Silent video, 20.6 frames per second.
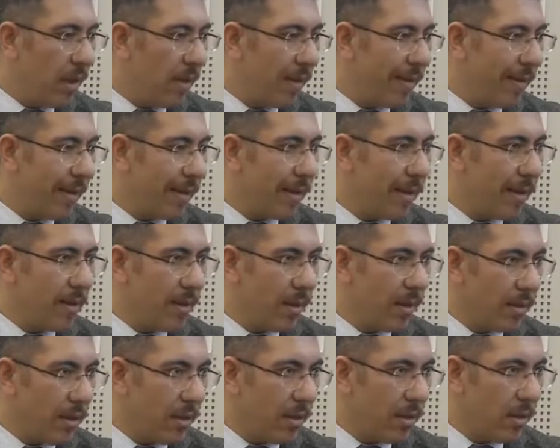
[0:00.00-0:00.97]
derken
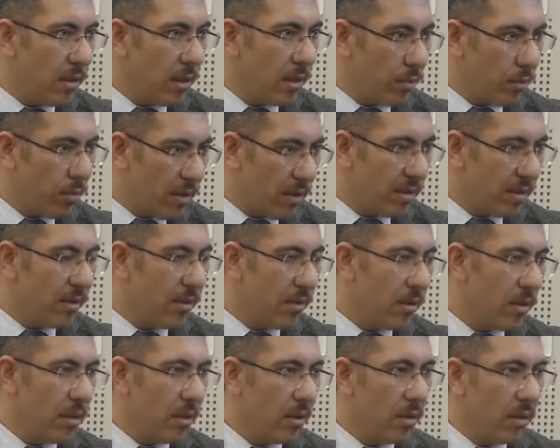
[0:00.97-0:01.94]
Nazilli Ticaret Odası'nın
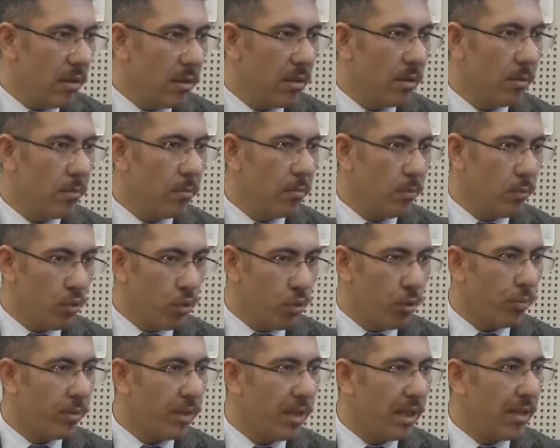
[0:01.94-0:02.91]
e,
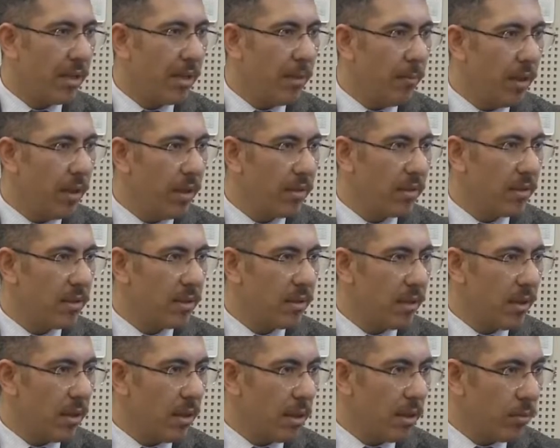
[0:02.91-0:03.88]
kurumsal kimliği
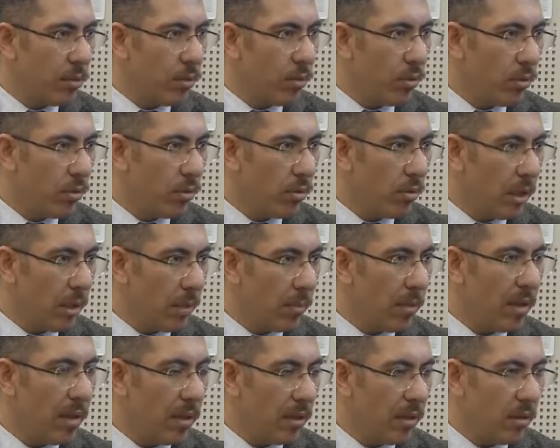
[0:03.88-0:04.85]
açısından almış olduğu
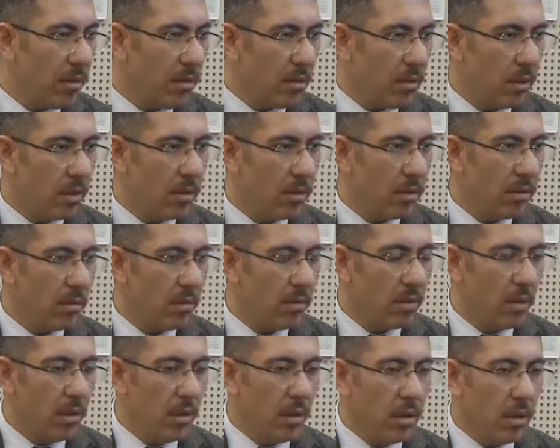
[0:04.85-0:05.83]
tedbirleri anlattınız.
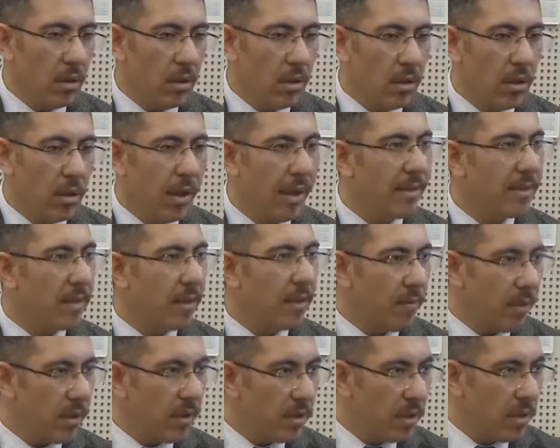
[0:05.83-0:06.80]
E,
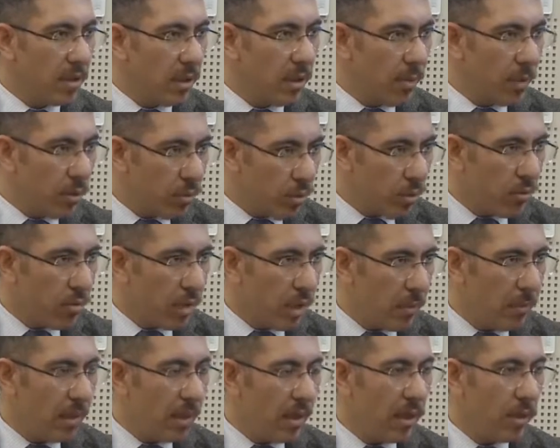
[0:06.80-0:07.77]
esnaflar için de birçok
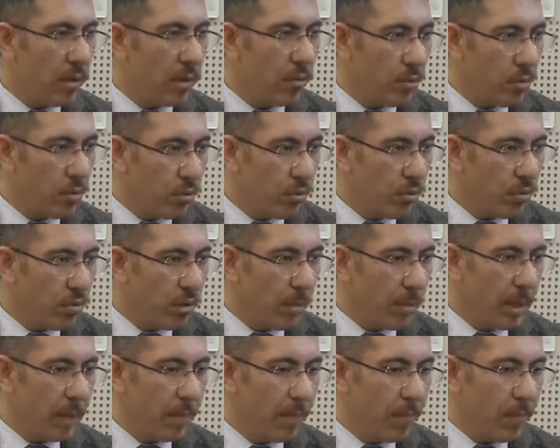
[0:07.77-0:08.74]
tedbirler alıyorsunuz
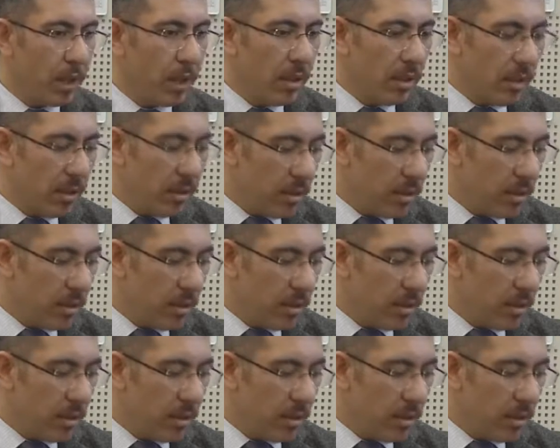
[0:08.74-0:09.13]
ama ee,